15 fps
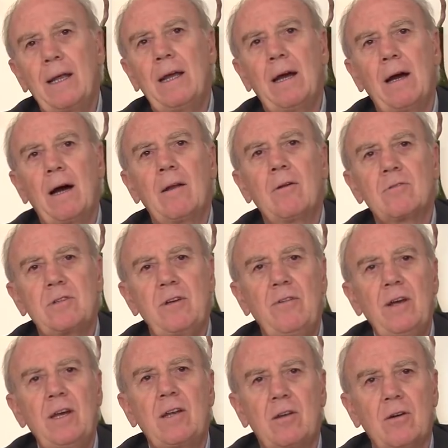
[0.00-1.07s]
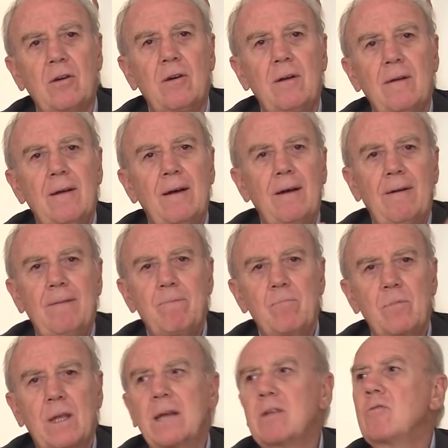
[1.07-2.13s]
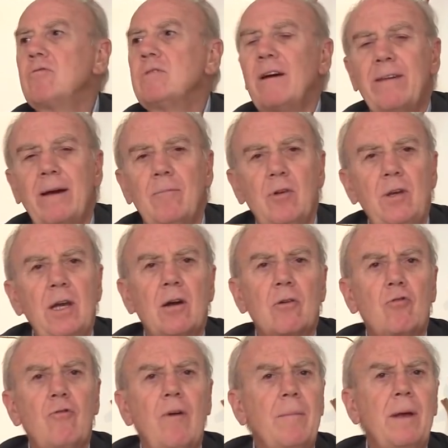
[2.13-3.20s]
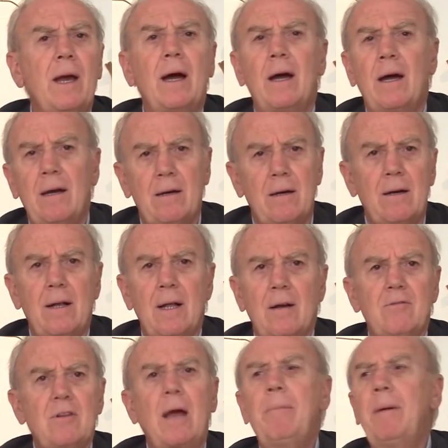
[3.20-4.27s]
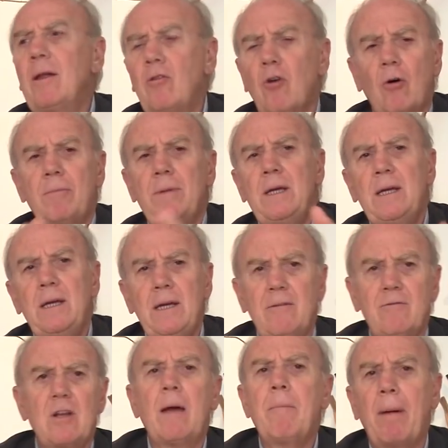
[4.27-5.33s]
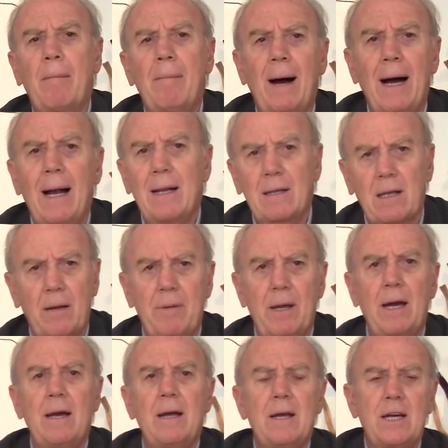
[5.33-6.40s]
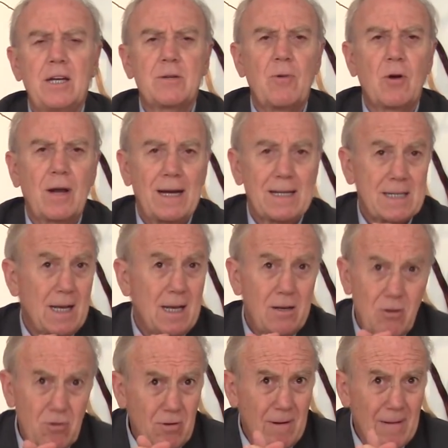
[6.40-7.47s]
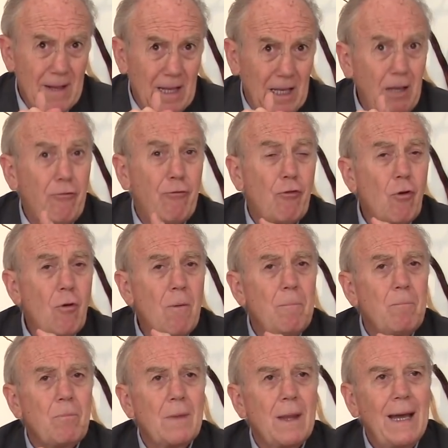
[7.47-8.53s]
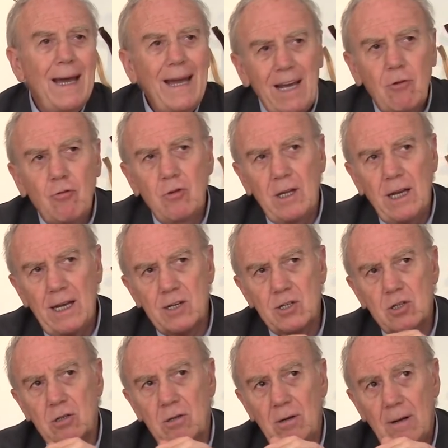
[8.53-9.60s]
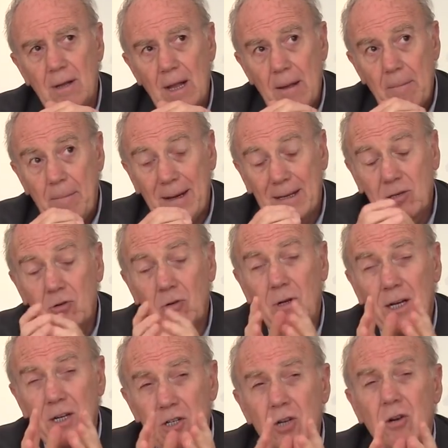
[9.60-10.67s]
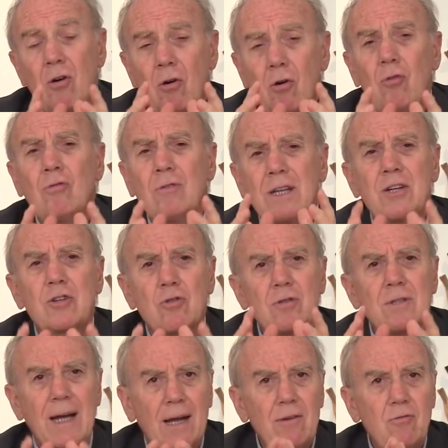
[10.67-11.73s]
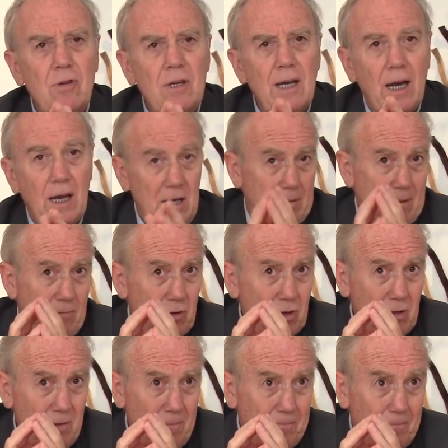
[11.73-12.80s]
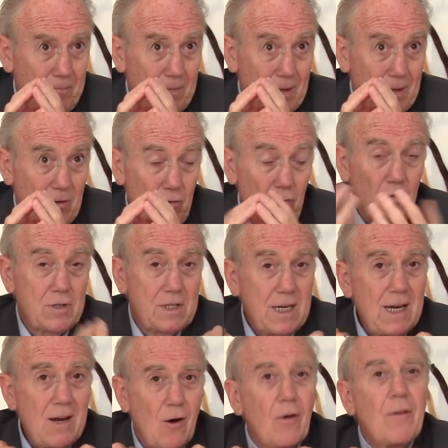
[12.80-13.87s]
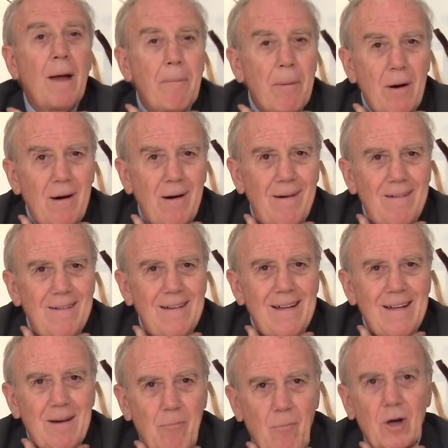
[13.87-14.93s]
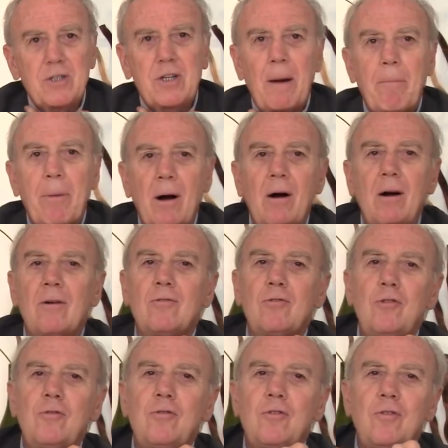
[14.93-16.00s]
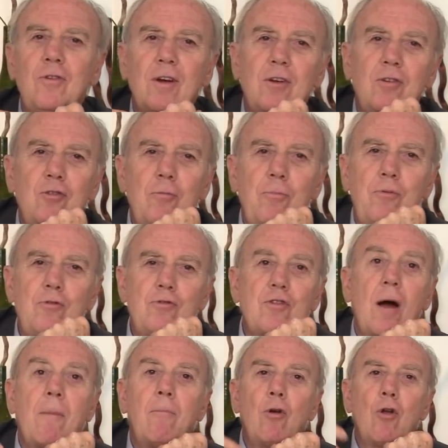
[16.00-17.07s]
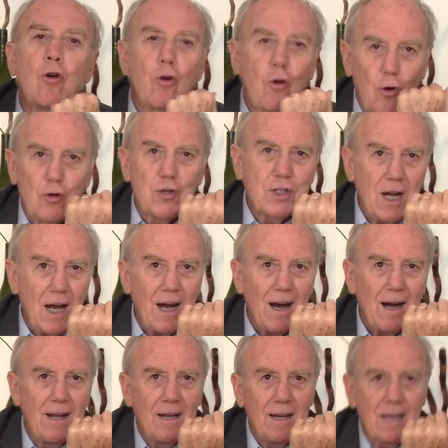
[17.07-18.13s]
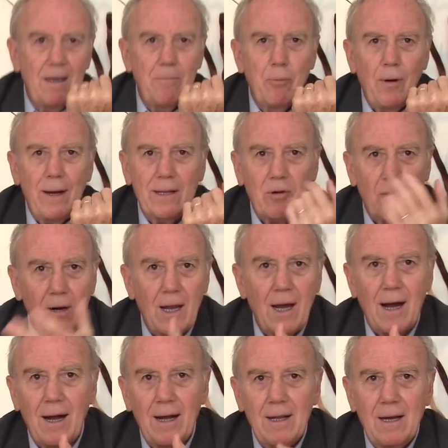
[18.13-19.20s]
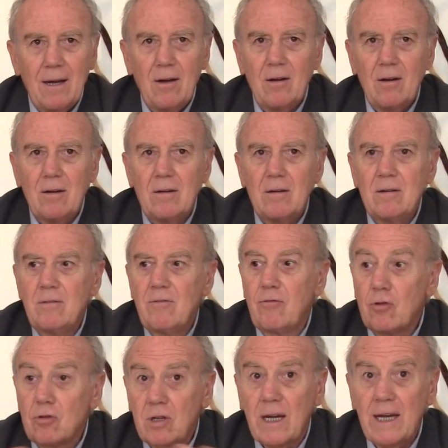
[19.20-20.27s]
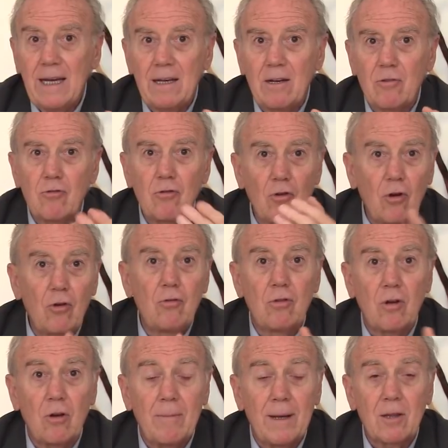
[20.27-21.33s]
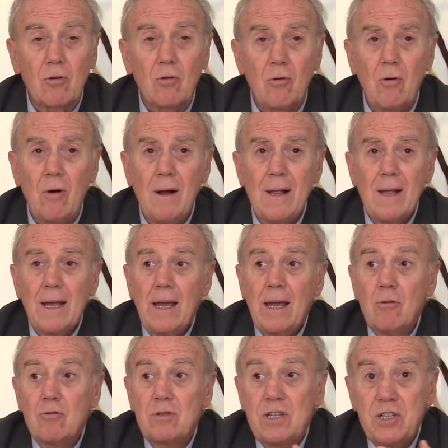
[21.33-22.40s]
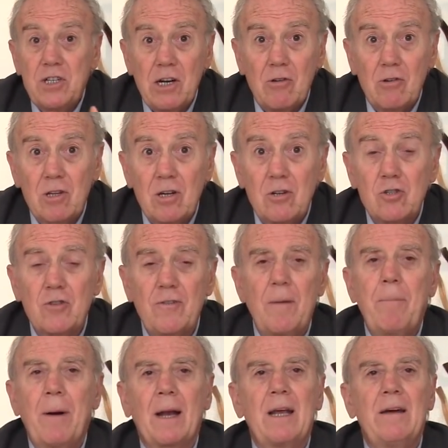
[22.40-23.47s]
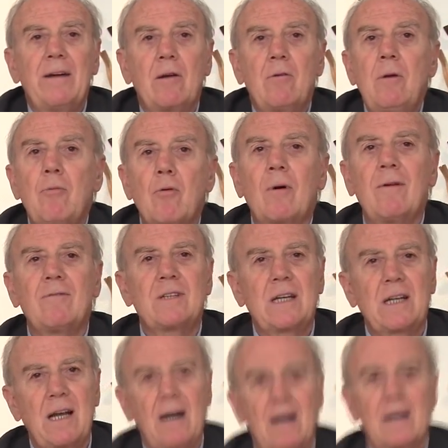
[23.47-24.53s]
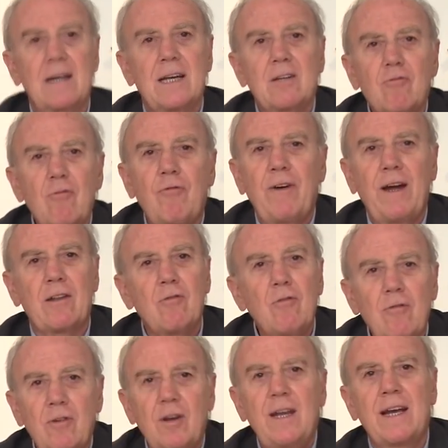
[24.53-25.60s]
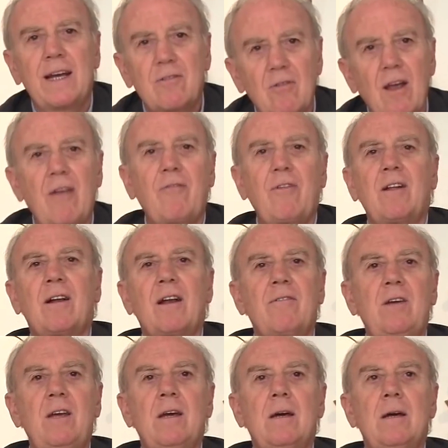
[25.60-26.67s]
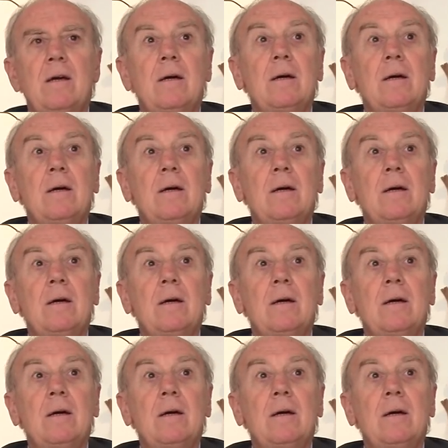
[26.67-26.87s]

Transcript: allez, allons-y vite, euh, euh, qu'est-ce que vous avez à me dire Tout va bien, euh, vous avez bien dormi, vous avez pas mal, très bien, et je me casse. Non, il faut écouter les gens parce que les gens ont des choses à nous dire. Et en même temps, nous aussi, on apprend. Moi, j'apprends du, plus humble clochard qui peut être là, euh, vautré dans une rue ou dans le métro, et où si j'ai le temps, je vais parler avec lui. Pourquoi vous êtes là Qu'est-ce que vous faites D'où vous venez Qu'est-ce que vous avez fait dans la vie